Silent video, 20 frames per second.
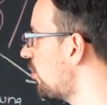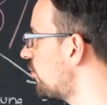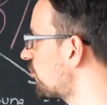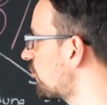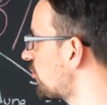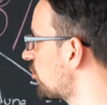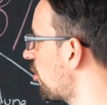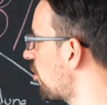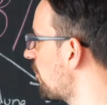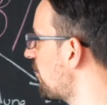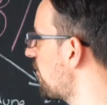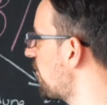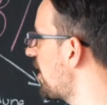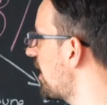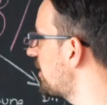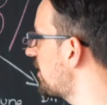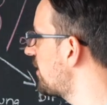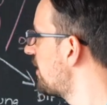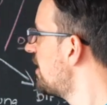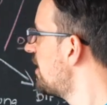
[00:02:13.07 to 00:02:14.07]
aufgenommen
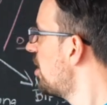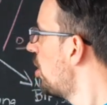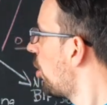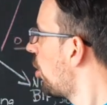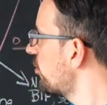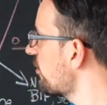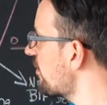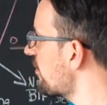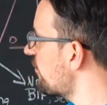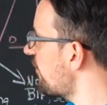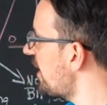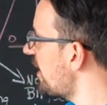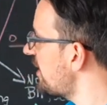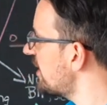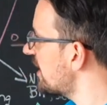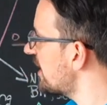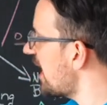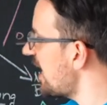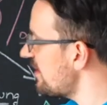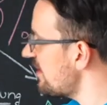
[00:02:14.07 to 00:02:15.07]
werden. Und das war
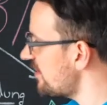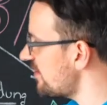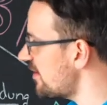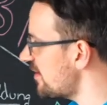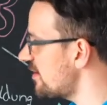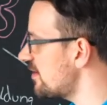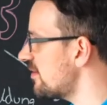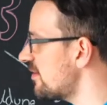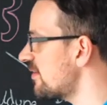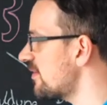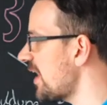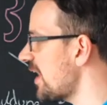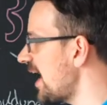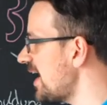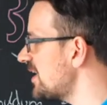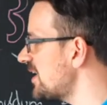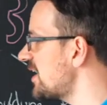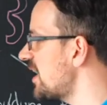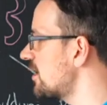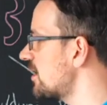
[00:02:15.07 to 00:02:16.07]
eine ganze
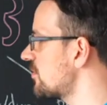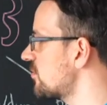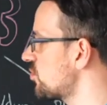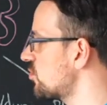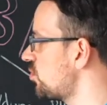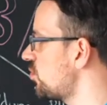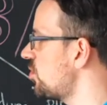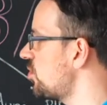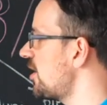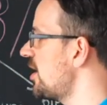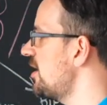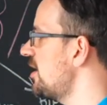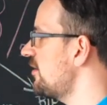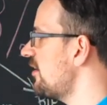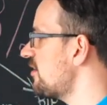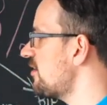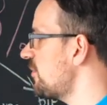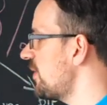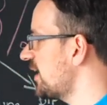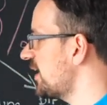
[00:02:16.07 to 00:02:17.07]
Zeit lang so,
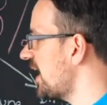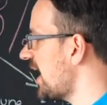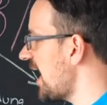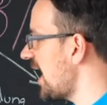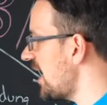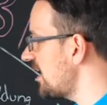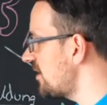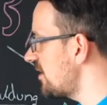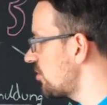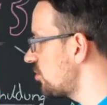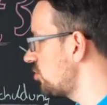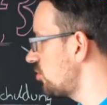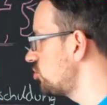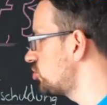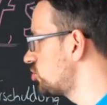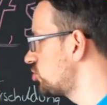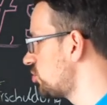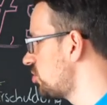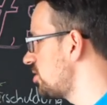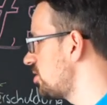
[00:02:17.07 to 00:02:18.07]
dass man keine neuen
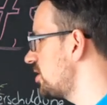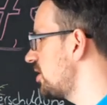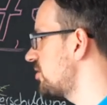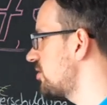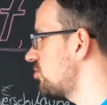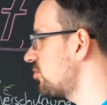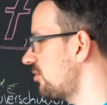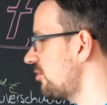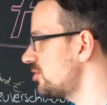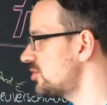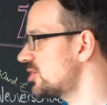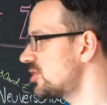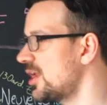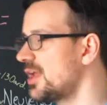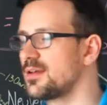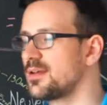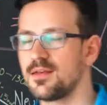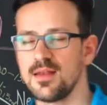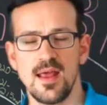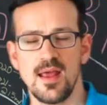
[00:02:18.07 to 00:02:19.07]
Schulden in
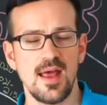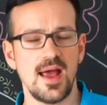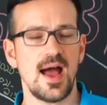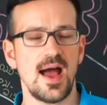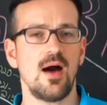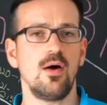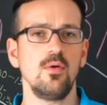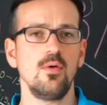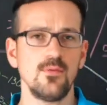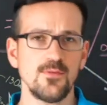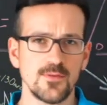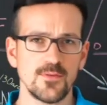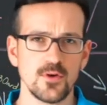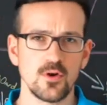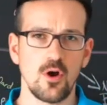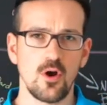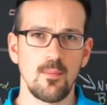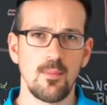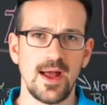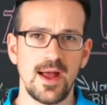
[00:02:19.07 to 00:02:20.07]
Deutschland
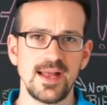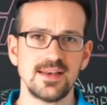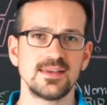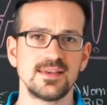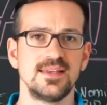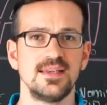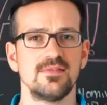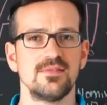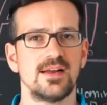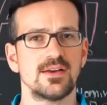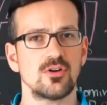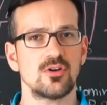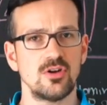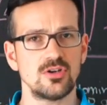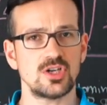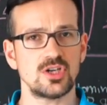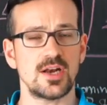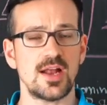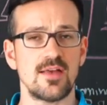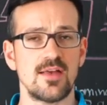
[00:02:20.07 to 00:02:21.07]
aufgenommen hat. Hier war
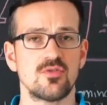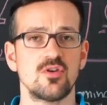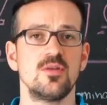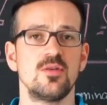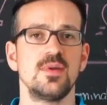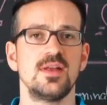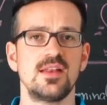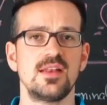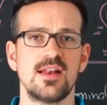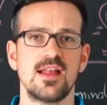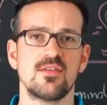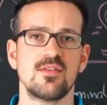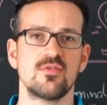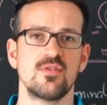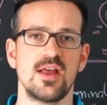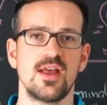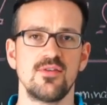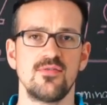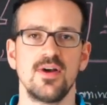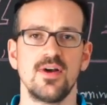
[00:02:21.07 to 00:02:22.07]
Deutschland also im
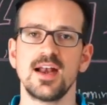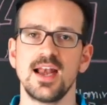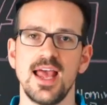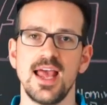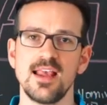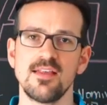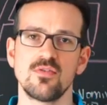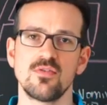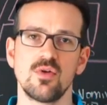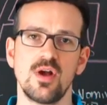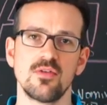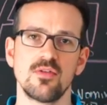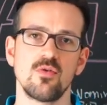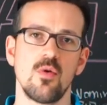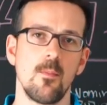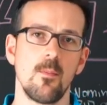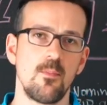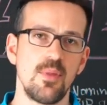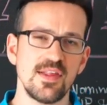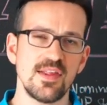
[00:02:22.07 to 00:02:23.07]
internationalen Vergleich sogar
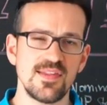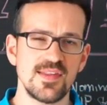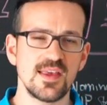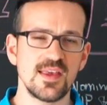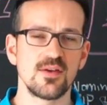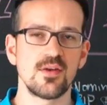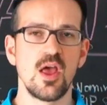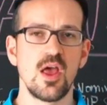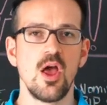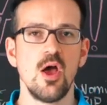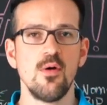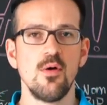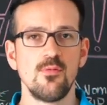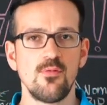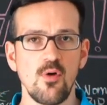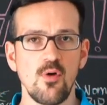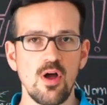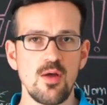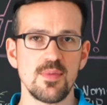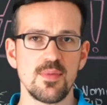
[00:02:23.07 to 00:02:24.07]
so ein bisschen
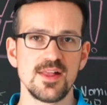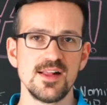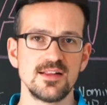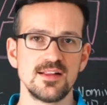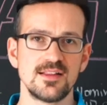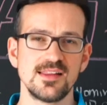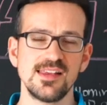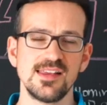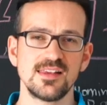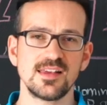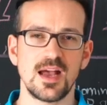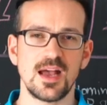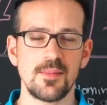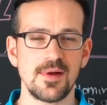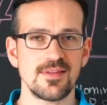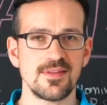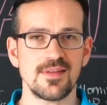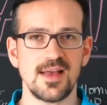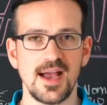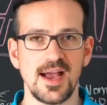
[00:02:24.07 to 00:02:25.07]
vorbildlich, kann
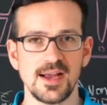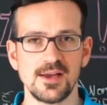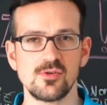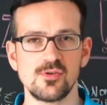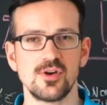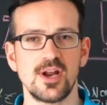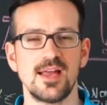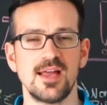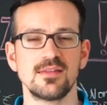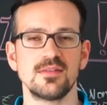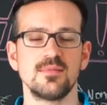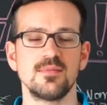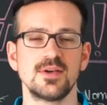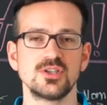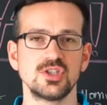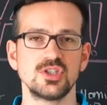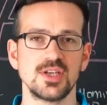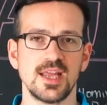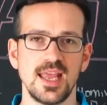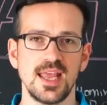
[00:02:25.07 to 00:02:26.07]
man sagen, und hat
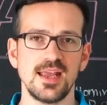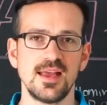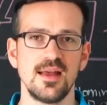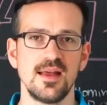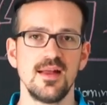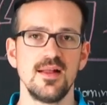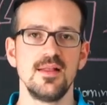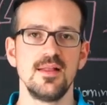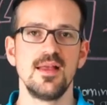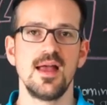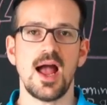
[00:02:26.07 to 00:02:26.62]
immer strenge